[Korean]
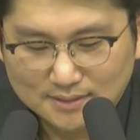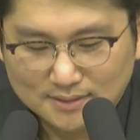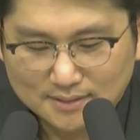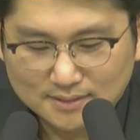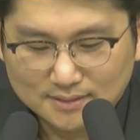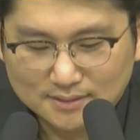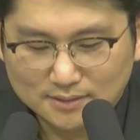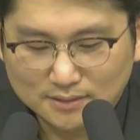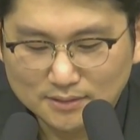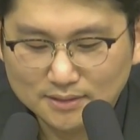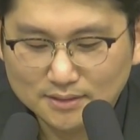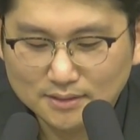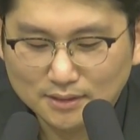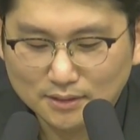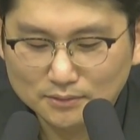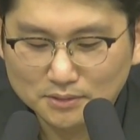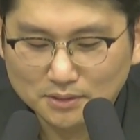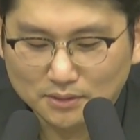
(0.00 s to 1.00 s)
그들
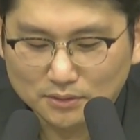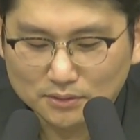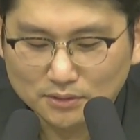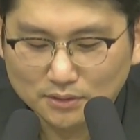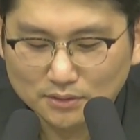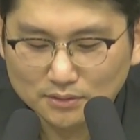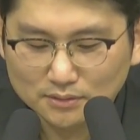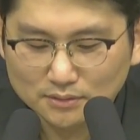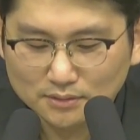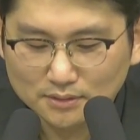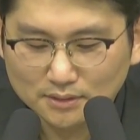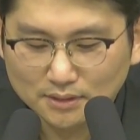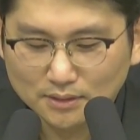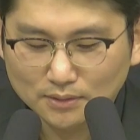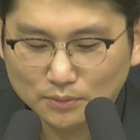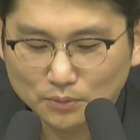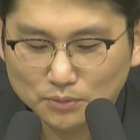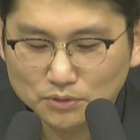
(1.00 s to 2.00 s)
가운데
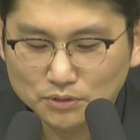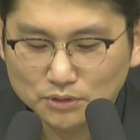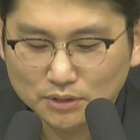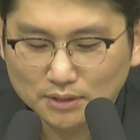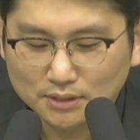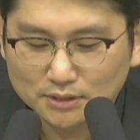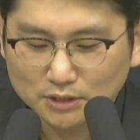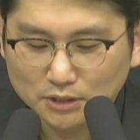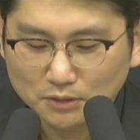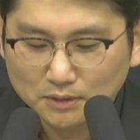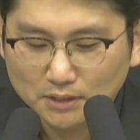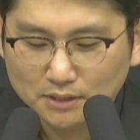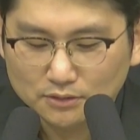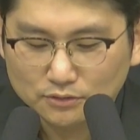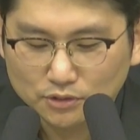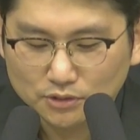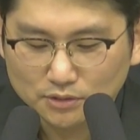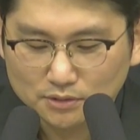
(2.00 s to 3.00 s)
어떻게 온전한 신뢰가
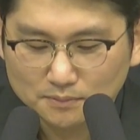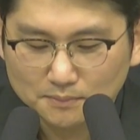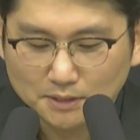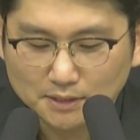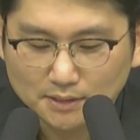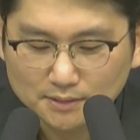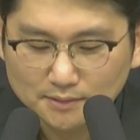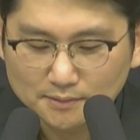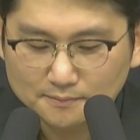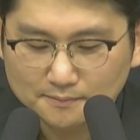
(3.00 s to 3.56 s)
이루어졌습니까?